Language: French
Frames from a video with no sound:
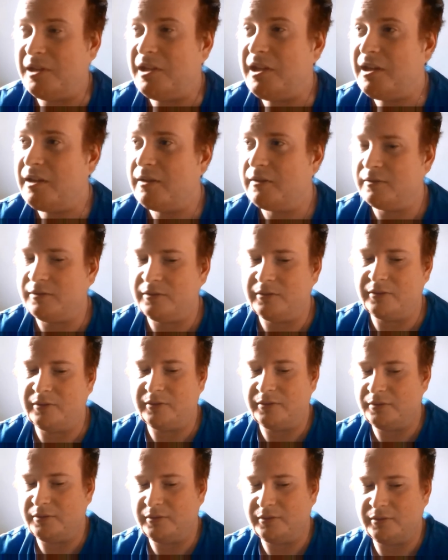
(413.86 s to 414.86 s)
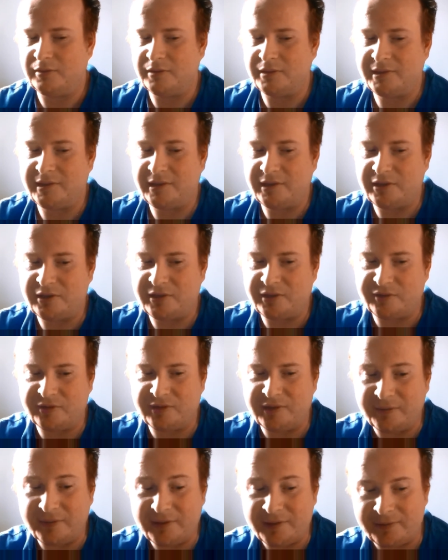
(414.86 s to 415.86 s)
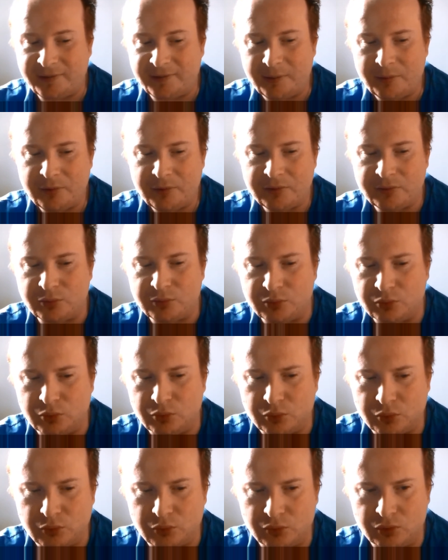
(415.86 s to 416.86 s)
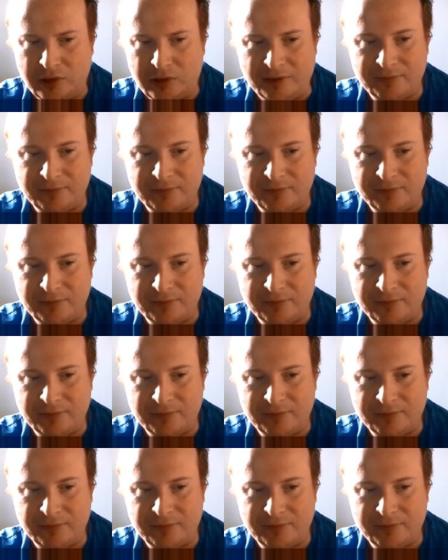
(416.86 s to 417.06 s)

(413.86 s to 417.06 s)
Mais là, euh, il y avait vraiment du.